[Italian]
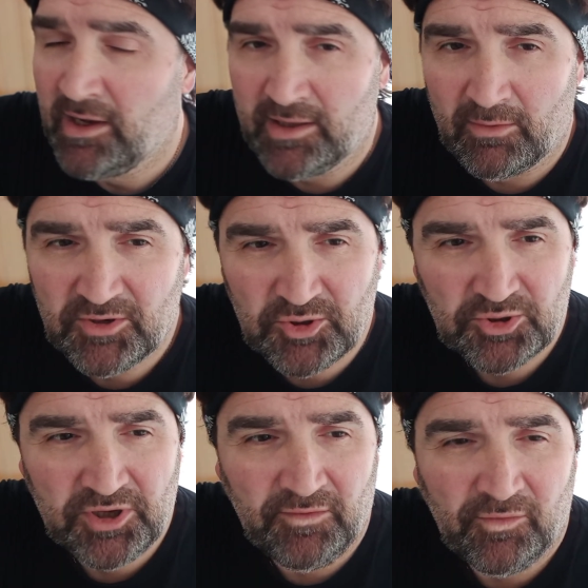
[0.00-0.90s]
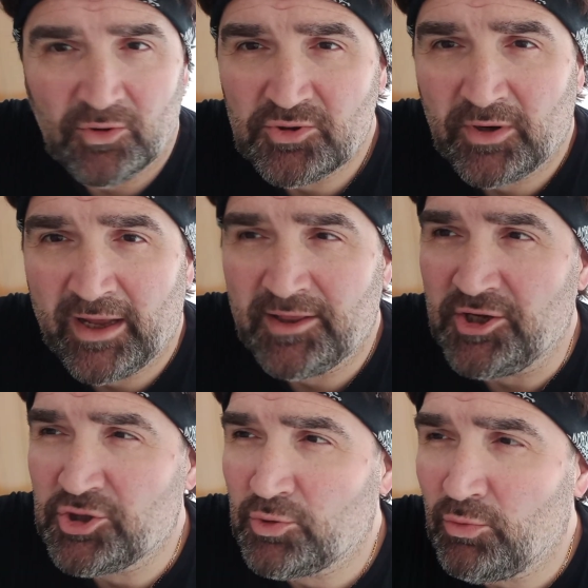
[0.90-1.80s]
da questo schifoso che ha
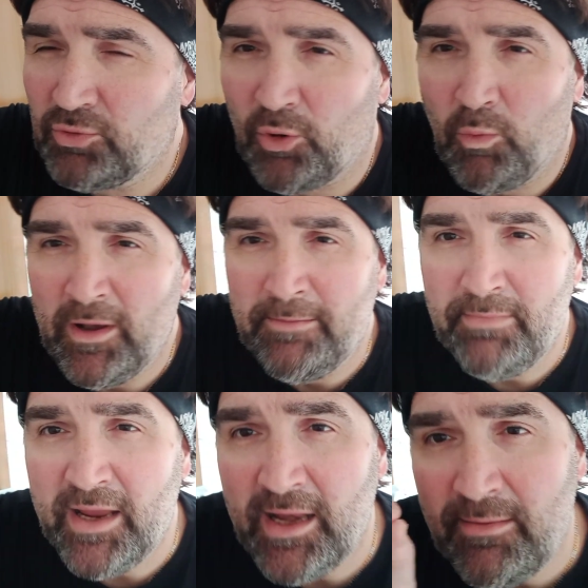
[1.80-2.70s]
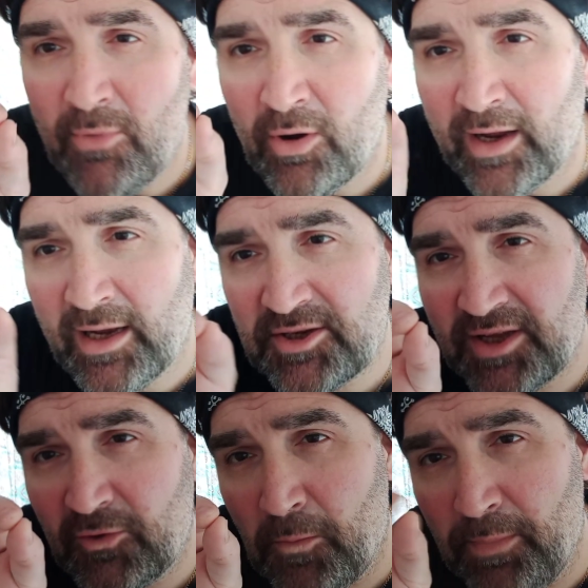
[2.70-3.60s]
distrutto quel minimo che ha
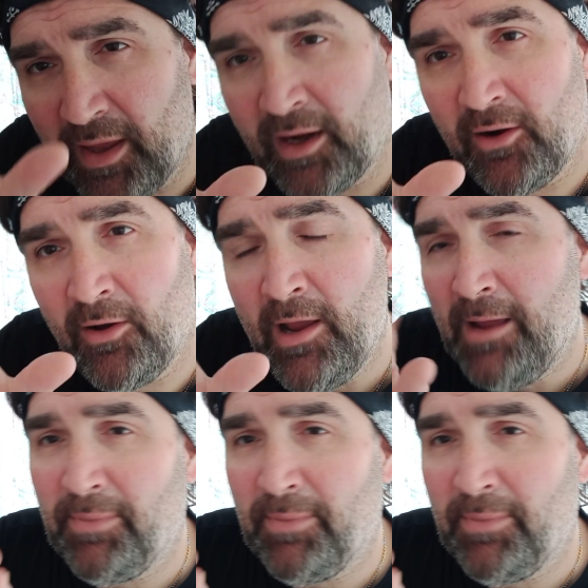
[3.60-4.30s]
lasciato Pirlo,